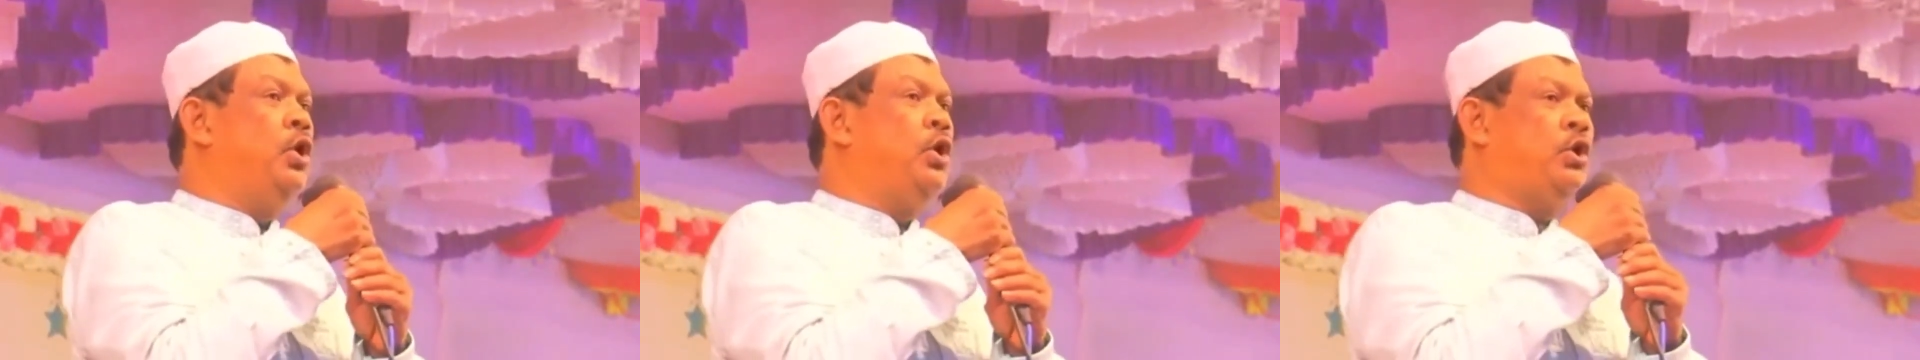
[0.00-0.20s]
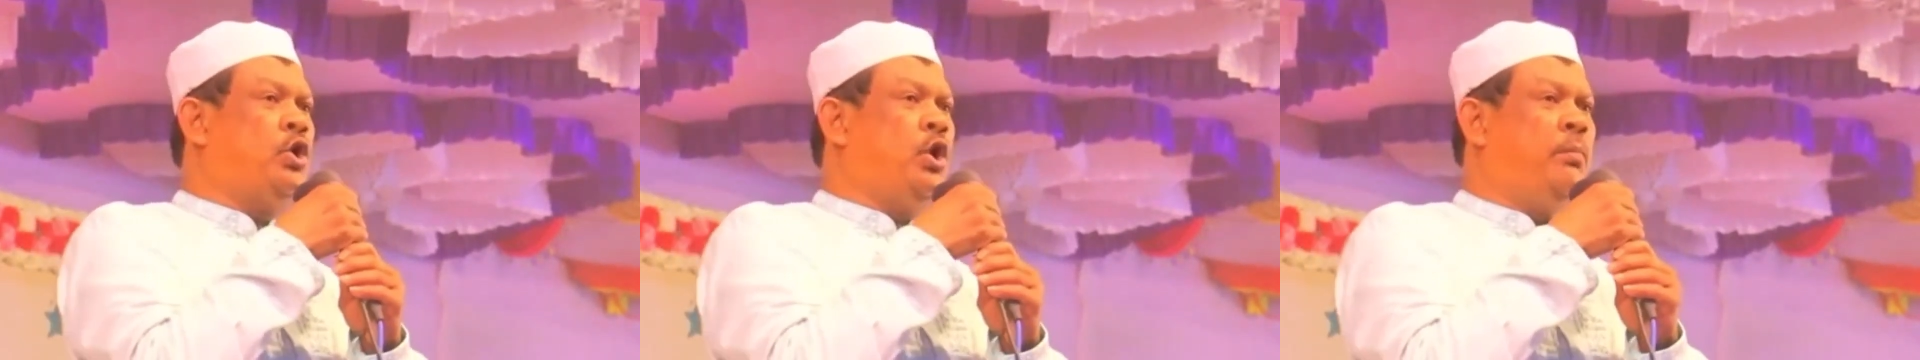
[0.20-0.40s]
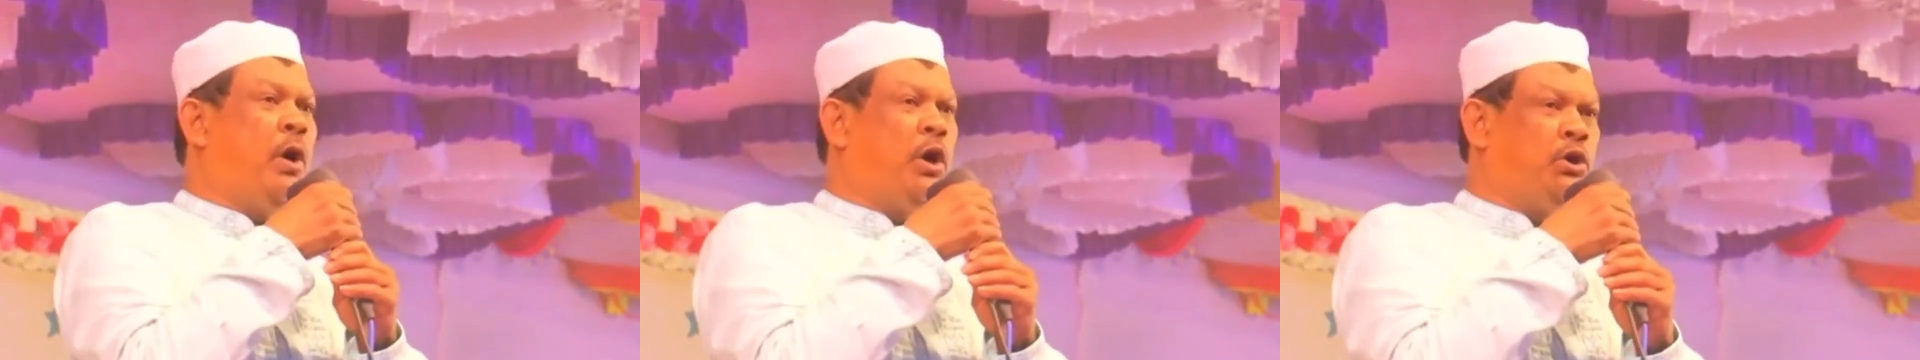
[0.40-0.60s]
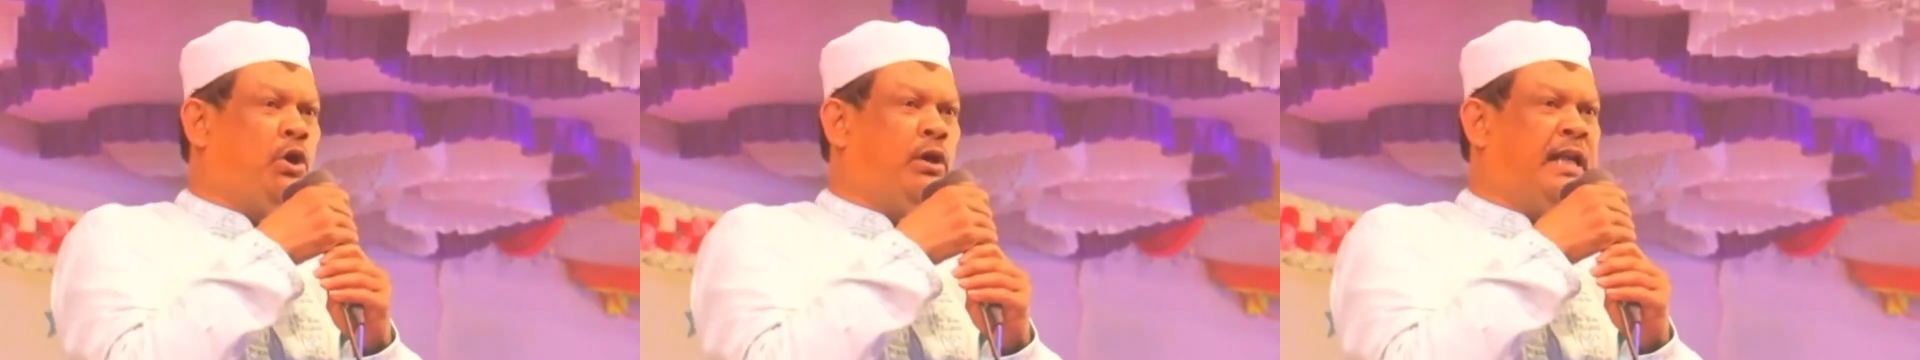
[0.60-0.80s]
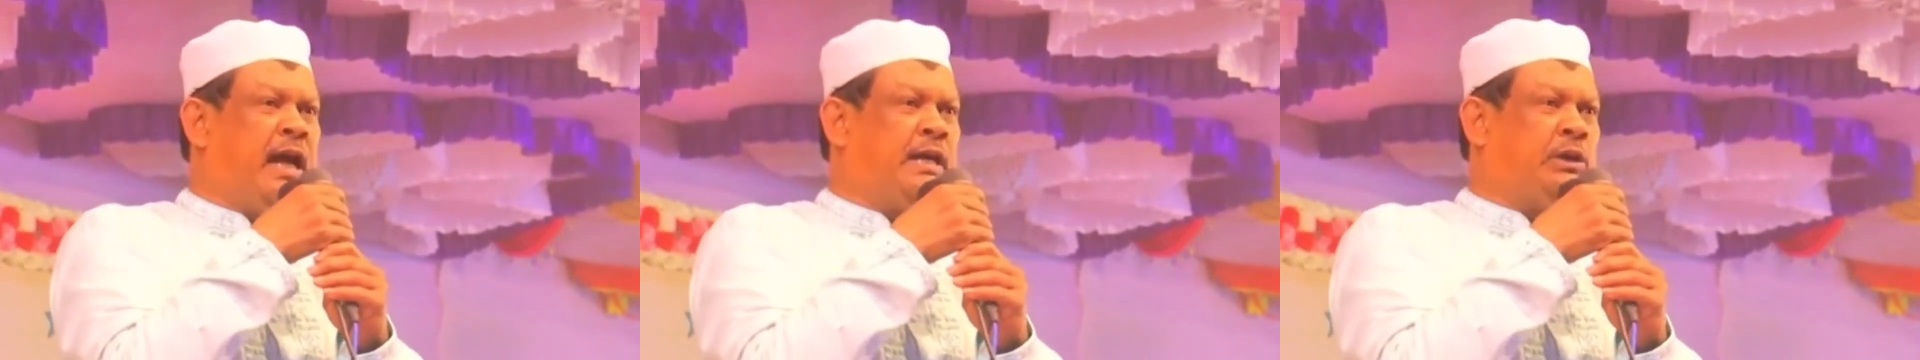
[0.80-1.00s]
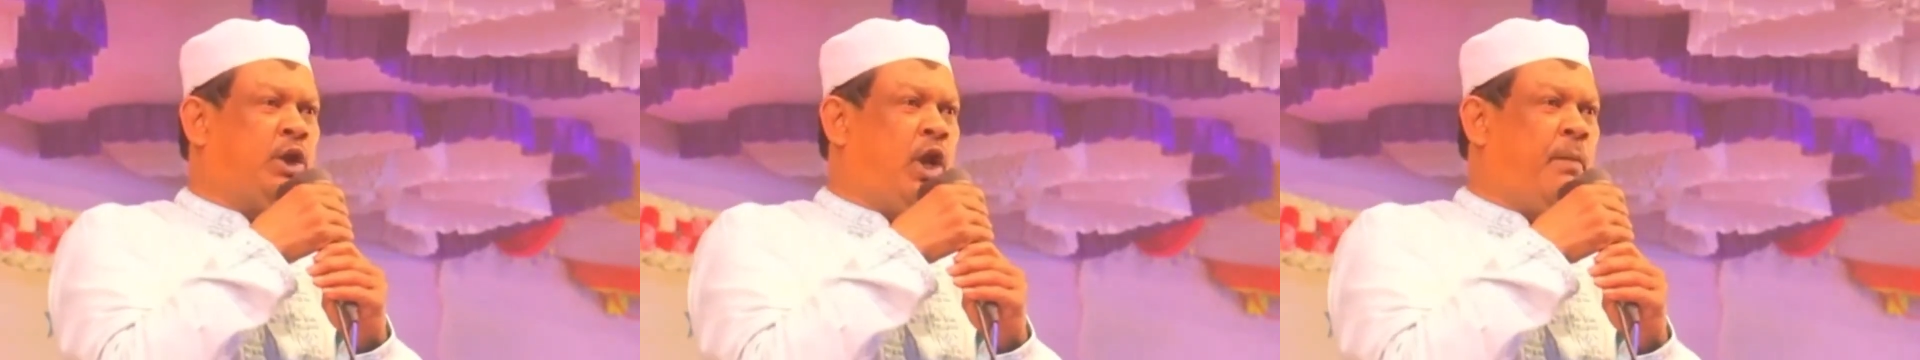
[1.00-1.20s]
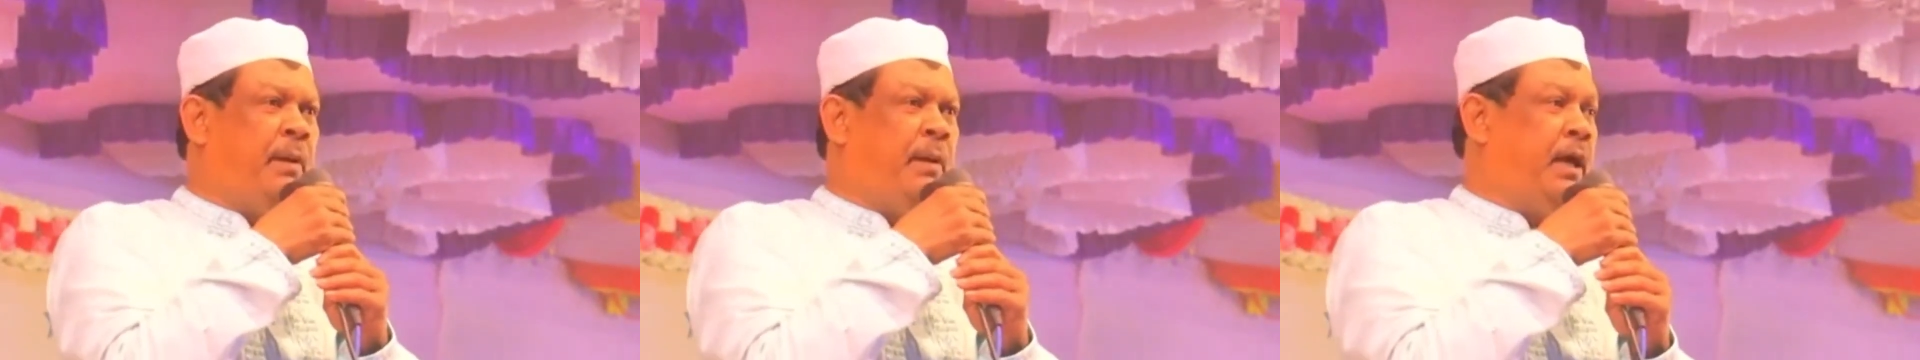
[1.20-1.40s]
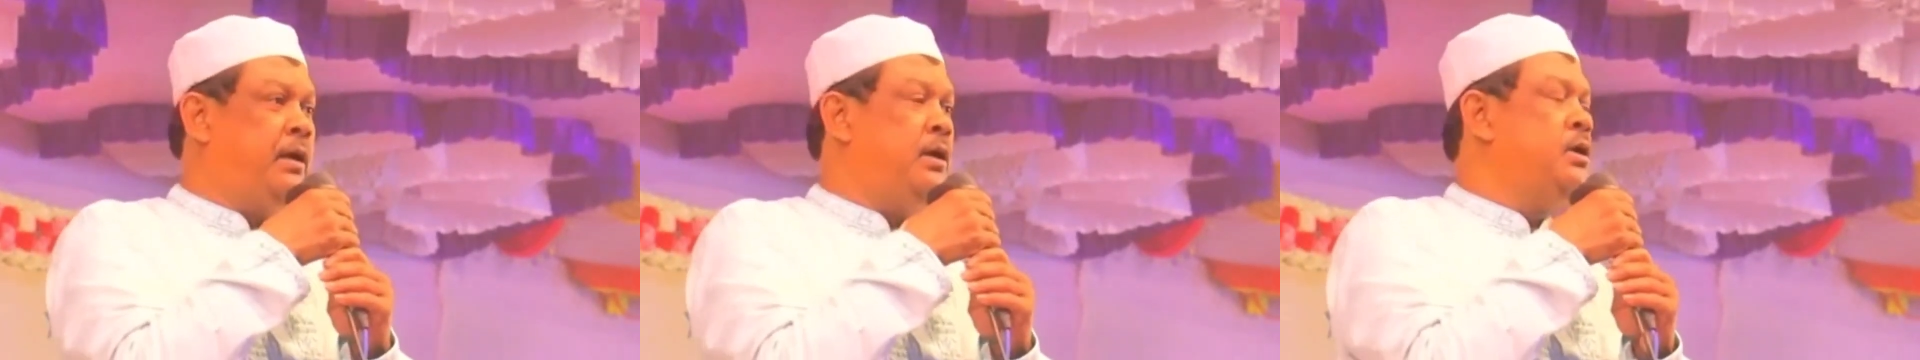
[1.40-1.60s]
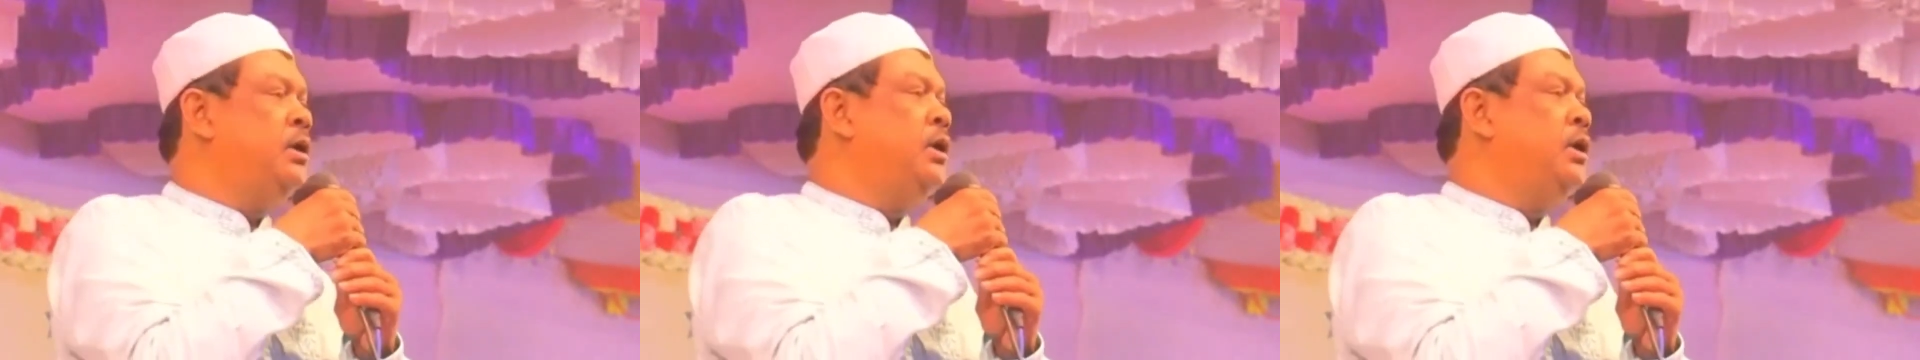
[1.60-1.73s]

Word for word: ঐক্যবদ্ধ থাকতে হবে